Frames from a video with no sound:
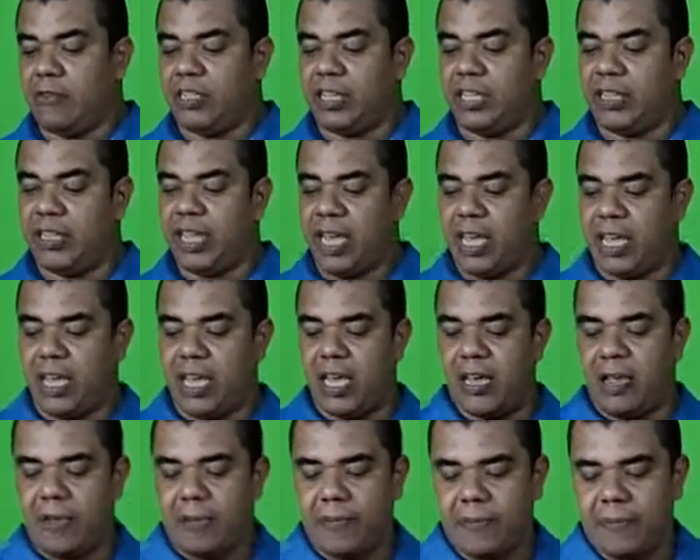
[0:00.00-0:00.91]
você tem
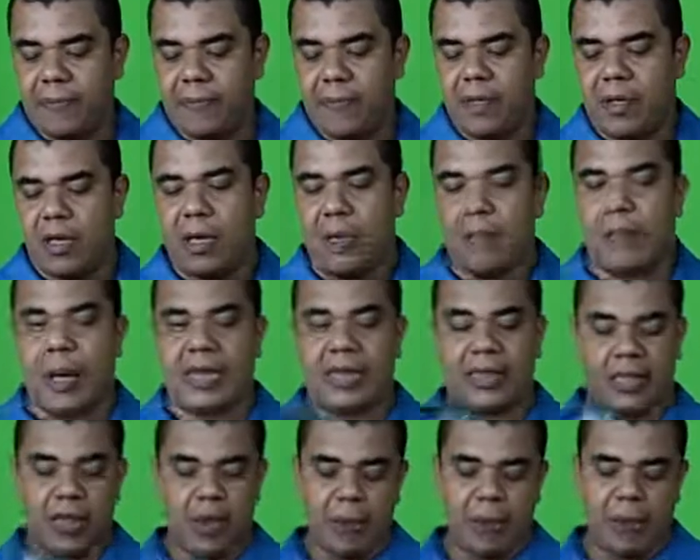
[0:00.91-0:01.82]
que
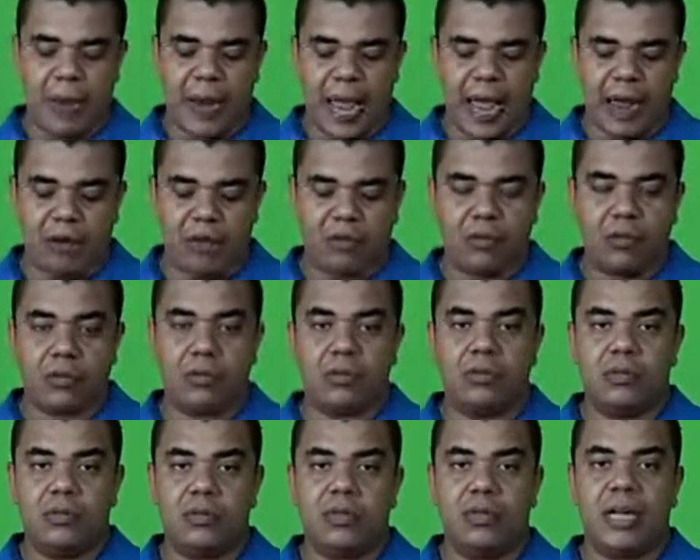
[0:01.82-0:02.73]
bater o prego
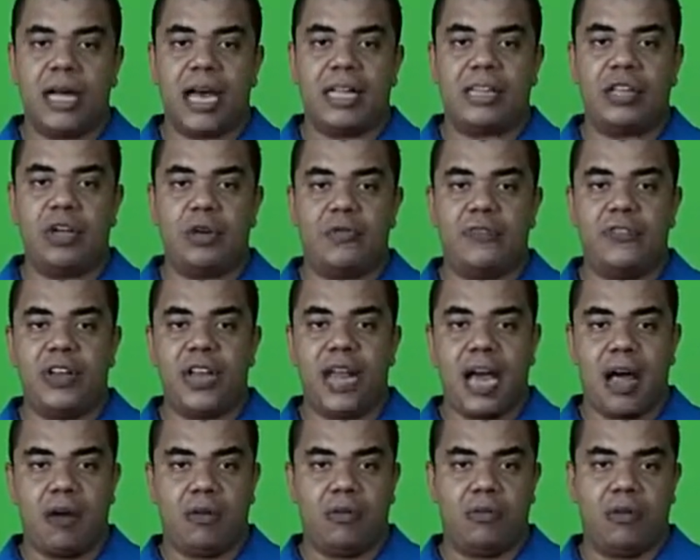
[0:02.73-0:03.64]
até o
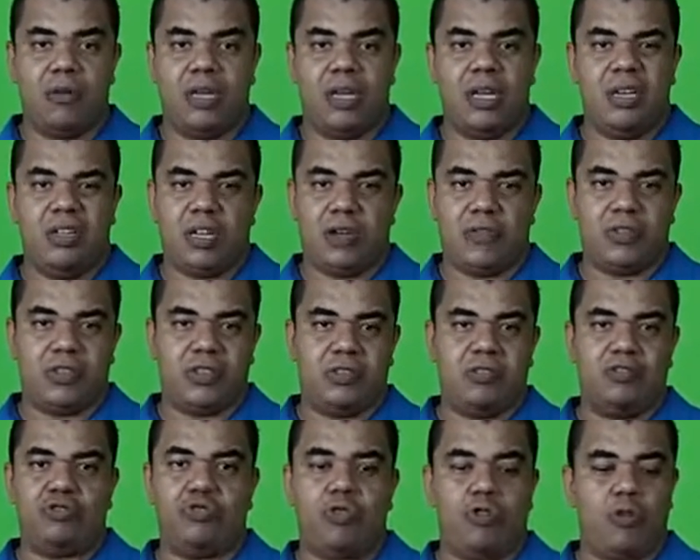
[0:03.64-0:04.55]
final. Então
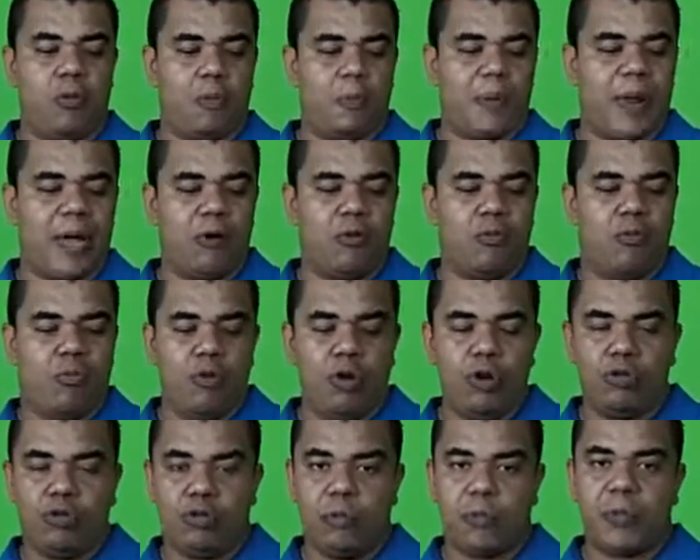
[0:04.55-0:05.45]
você não escolhe um prego
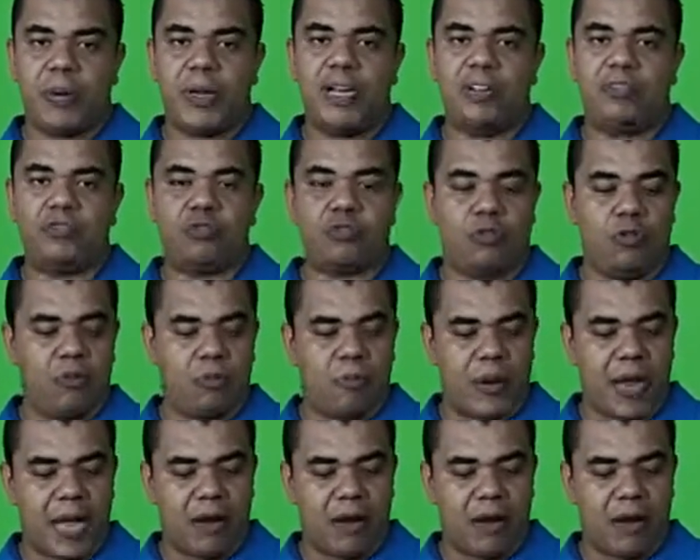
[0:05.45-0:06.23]
muito comprido, escolhe um